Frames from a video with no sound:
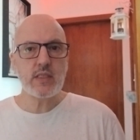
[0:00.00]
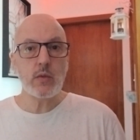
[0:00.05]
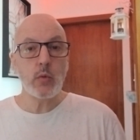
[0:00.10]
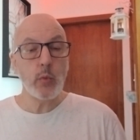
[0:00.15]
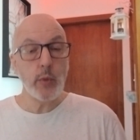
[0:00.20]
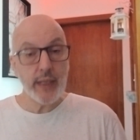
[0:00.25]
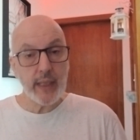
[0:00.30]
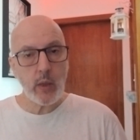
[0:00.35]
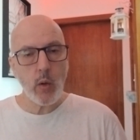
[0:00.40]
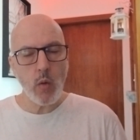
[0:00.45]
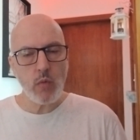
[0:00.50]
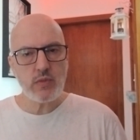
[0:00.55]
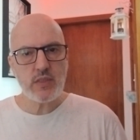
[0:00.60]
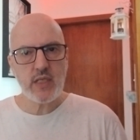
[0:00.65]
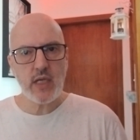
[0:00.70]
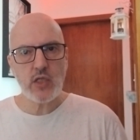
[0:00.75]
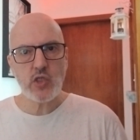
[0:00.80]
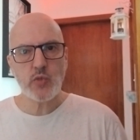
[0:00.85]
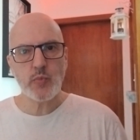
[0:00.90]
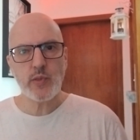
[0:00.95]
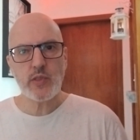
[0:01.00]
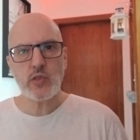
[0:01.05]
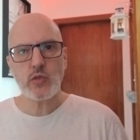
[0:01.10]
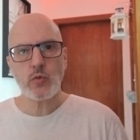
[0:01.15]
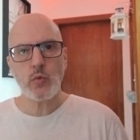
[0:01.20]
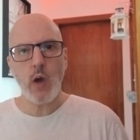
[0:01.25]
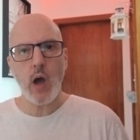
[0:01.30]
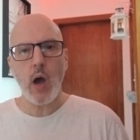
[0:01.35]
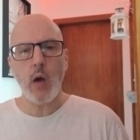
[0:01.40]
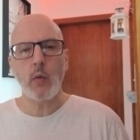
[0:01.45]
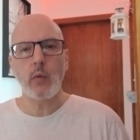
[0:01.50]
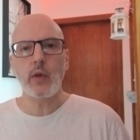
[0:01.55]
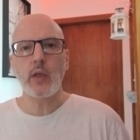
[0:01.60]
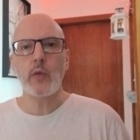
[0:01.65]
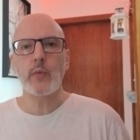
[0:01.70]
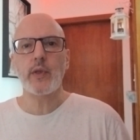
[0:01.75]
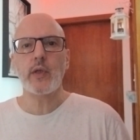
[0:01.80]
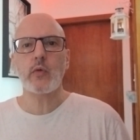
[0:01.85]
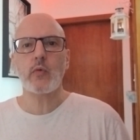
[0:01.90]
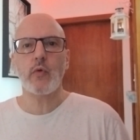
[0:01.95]
o inconsciente pessoal
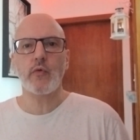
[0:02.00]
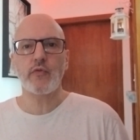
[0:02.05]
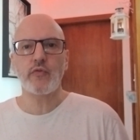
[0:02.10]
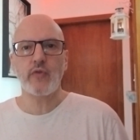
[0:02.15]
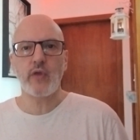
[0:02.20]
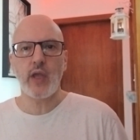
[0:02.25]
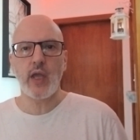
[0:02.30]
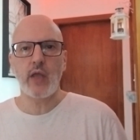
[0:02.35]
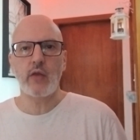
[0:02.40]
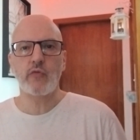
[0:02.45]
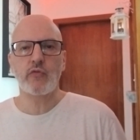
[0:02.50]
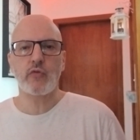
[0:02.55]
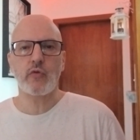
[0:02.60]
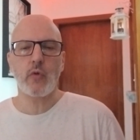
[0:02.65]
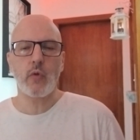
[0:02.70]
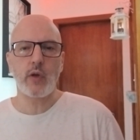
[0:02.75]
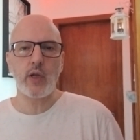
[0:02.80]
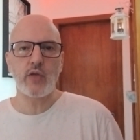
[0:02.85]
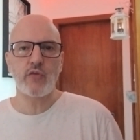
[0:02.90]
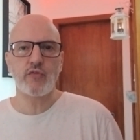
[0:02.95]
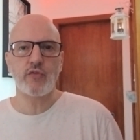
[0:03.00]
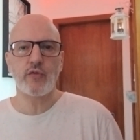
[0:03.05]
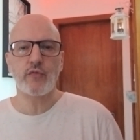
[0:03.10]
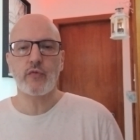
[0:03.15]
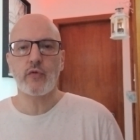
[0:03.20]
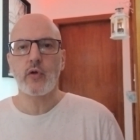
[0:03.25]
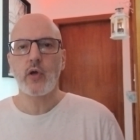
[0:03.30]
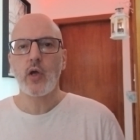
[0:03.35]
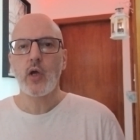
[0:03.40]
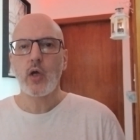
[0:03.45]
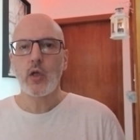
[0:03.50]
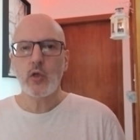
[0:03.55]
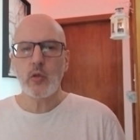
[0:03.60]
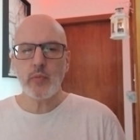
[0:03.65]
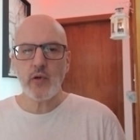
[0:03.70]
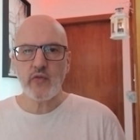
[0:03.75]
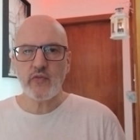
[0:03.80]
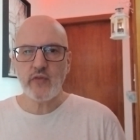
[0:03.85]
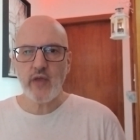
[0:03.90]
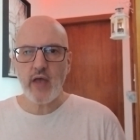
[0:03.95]
e o inconsciente coletivo? no
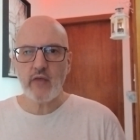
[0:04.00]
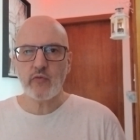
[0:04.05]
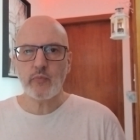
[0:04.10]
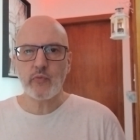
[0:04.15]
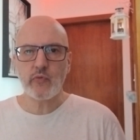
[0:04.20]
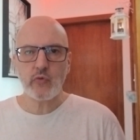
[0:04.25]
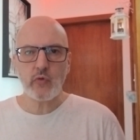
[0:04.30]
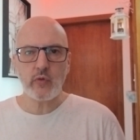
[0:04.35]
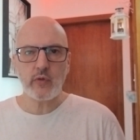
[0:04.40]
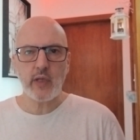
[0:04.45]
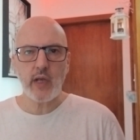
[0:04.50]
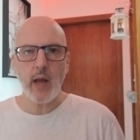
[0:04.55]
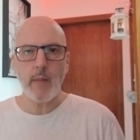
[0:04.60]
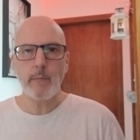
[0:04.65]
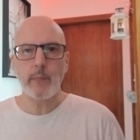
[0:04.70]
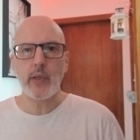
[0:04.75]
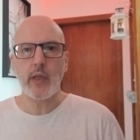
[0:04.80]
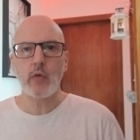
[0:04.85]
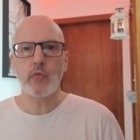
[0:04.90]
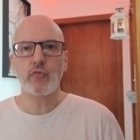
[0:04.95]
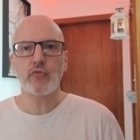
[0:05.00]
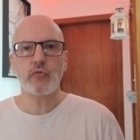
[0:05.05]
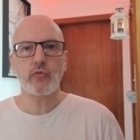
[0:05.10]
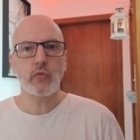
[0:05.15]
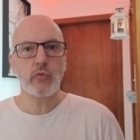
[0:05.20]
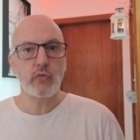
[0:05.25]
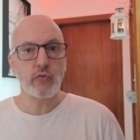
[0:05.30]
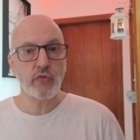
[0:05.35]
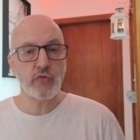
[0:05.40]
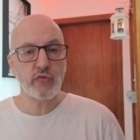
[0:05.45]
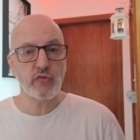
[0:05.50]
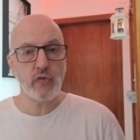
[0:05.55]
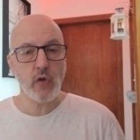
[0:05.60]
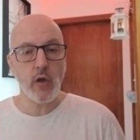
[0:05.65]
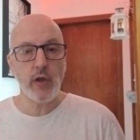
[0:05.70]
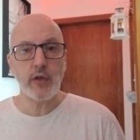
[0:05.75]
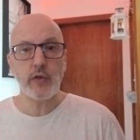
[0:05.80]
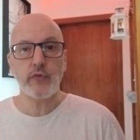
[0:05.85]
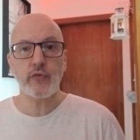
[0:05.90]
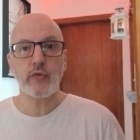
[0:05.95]
processo psicoterapêutico, nos
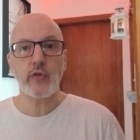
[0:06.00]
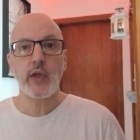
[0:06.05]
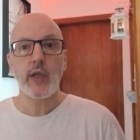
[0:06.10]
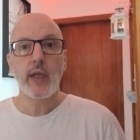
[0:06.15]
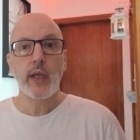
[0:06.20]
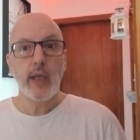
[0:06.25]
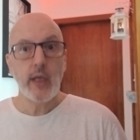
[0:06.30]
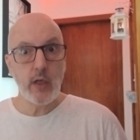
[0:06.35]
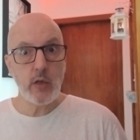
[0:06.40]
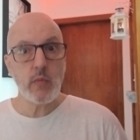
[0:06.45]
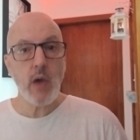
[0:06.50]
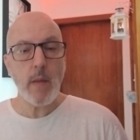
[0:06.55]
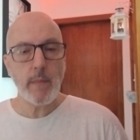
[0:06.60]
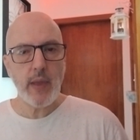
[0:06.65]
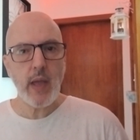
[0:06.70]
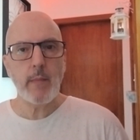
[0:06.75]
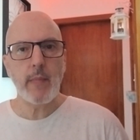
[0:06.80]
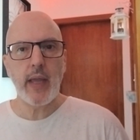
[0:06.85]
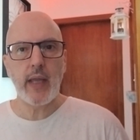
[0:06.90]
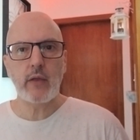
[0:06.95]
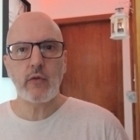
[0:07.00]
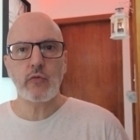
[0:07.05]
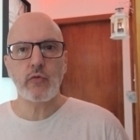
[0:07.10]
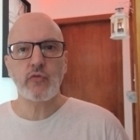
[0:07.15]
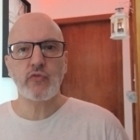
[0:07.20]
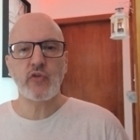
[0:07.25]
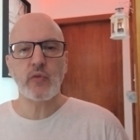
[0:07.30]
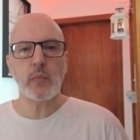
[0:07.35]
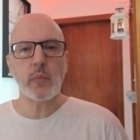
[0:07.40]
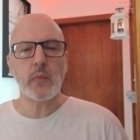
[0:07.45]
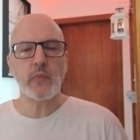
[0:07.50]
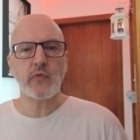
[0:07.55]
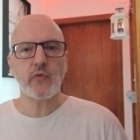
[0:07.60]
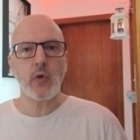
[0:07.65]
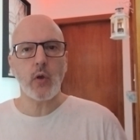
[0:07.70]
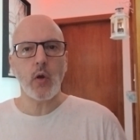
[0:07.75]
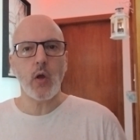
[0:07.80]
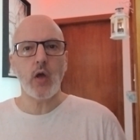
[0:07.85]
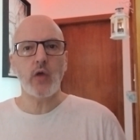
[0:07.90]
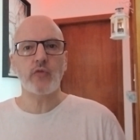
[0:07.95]
sonhos e no mapeamento do tipo
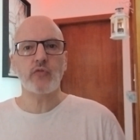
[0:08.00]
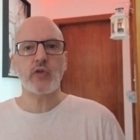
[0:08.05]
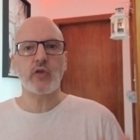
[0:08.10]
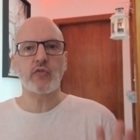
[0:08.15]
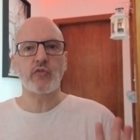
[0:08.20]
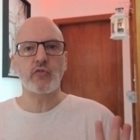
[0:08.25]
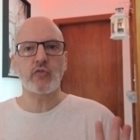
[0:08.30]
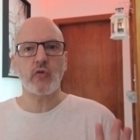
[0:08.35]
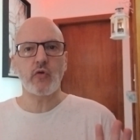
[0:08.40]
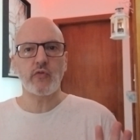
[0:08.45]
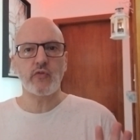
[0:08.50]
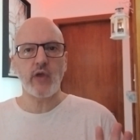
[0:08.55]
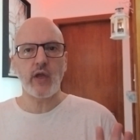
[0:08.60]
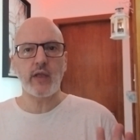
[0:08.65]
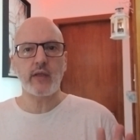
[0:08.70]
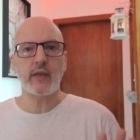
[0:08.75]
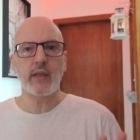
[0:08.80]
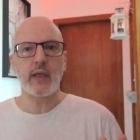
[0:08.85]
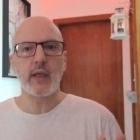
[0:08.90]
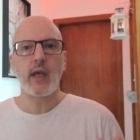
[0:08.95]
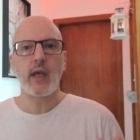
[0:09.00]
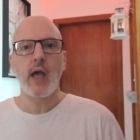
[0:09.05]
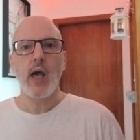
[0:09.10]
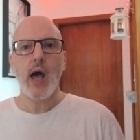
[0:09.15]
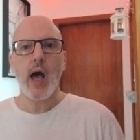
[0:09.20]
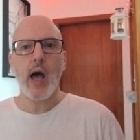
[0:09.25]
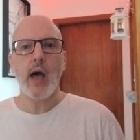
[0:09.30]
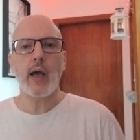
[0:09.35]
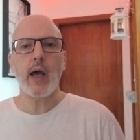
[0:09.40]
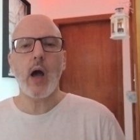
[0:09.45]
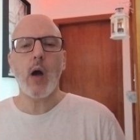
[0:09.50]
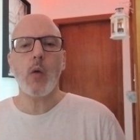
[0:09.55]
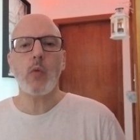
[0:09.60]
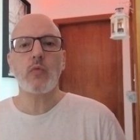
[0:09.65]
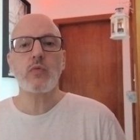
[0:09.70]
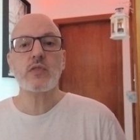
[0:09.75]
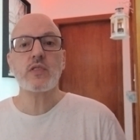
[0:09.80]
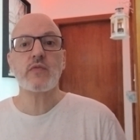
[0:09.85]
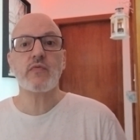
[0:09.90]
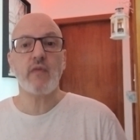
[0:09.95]
psicológico a gente consegue ter ah,
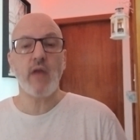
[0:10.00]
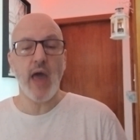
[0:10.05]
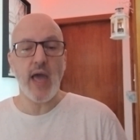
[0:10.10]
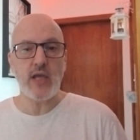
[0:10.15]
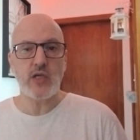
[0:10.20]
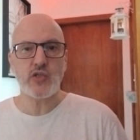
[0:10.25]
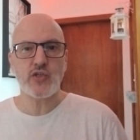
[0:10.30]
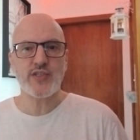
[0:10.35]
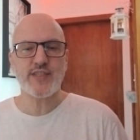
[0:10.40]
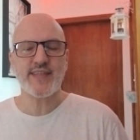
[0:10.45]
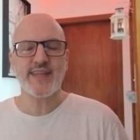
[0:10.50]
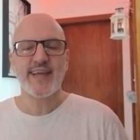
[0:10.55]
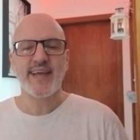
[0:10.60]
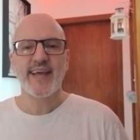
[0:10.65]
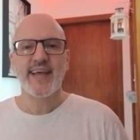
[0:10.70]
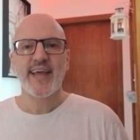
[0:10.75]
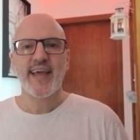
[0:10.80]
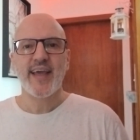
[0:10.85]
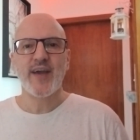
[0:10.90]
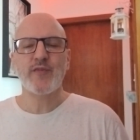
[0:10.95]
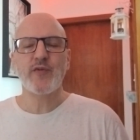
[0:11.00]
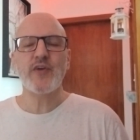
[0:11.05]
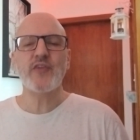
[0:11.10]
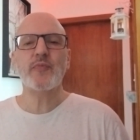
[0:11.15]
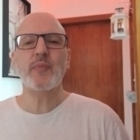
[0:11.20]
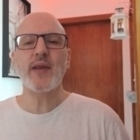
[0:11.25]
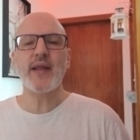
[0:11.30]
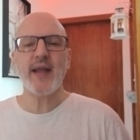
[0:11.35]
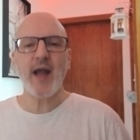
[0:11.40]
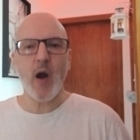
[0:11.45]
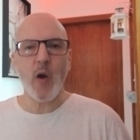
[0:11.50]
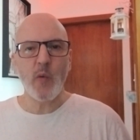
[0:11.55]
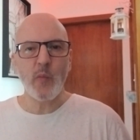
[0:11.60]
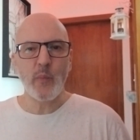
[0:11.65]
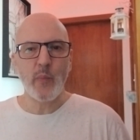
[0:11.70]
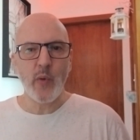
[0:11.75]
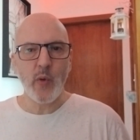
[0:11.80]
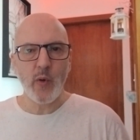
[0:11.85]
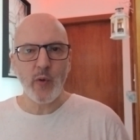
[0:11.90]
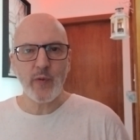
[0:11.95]
alguns flashes. Eu vou explicar um
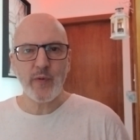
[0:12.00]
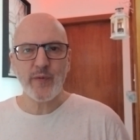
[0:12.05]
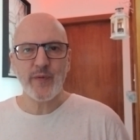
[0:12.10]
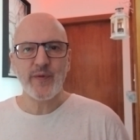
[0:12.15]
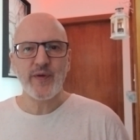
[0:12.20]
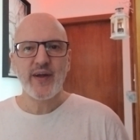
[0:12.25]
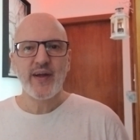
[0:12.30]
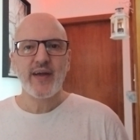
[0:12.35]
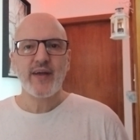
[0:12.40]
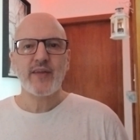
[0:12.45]
pouco